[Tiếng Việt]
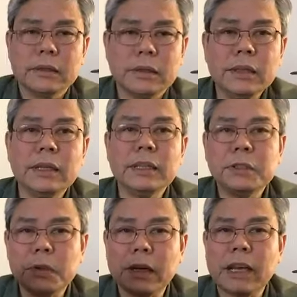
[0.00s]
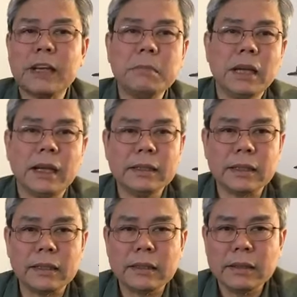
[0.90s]
Cho nên cái chuyện 22
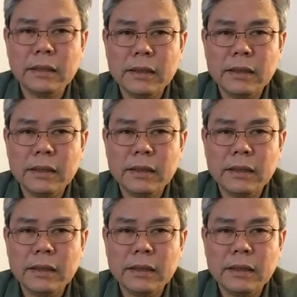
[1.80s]
tỷ đó,